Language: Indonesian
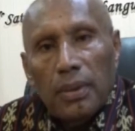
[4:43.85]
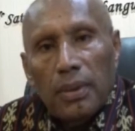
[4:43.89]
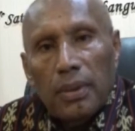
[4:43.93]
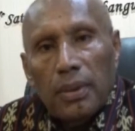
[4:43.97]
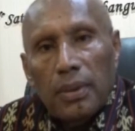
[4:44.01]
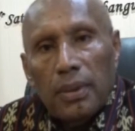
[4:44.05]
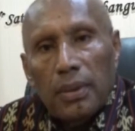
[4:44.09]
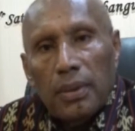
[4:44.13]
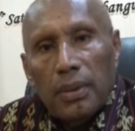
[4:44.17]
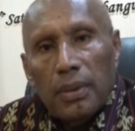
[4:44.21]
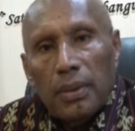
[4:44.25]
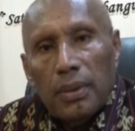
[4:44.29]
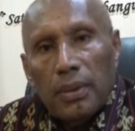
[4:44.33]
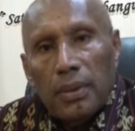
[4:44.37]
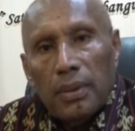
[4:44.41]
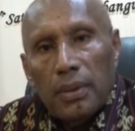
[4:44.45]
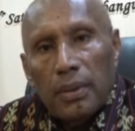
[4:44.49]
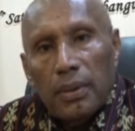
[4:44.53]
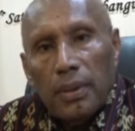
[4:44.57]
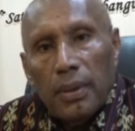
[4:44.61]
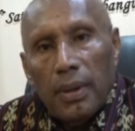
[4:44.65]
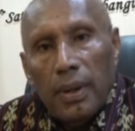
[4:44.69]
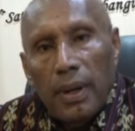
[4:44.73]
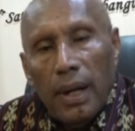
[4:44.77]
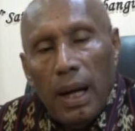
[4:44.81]

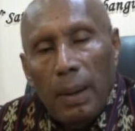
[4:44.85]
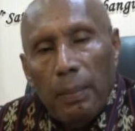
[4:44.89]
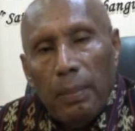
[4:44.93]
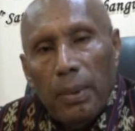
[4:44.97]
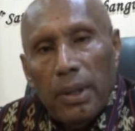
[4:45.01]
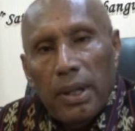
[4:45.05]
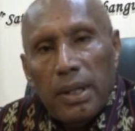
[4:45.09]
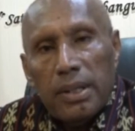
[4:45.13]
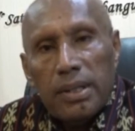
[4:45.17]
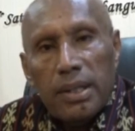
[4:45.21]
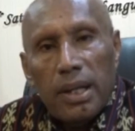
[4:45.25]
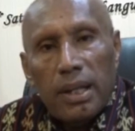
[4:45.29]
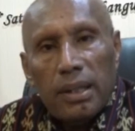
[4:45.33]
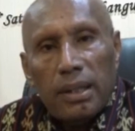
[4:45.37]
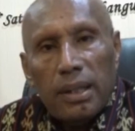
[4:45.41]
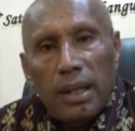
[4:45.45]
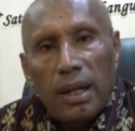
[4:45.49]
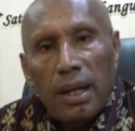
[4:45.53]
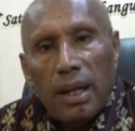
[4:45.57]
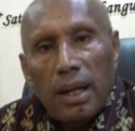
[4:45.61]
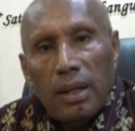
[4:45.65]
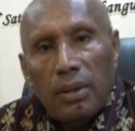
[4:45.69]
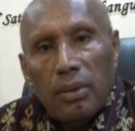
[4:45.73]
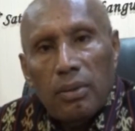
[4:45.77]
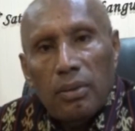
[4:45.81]
uh, apa yang saya
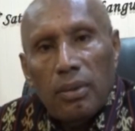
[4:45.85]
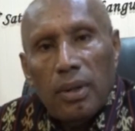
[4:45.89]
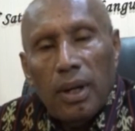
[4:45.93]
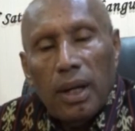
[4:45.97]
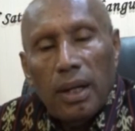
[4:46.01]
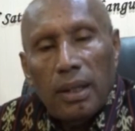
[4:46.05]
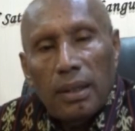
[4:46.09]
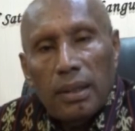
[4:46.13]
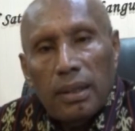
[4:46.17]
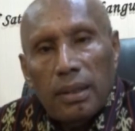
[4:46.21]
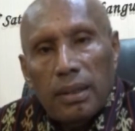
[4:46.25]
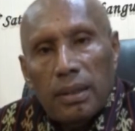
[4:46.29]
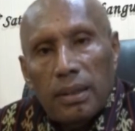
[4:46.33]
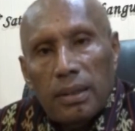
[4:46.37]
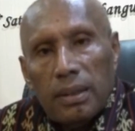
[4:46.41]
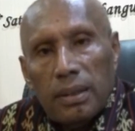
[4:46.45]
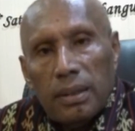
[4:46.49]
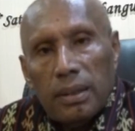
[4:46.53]
telah lakukan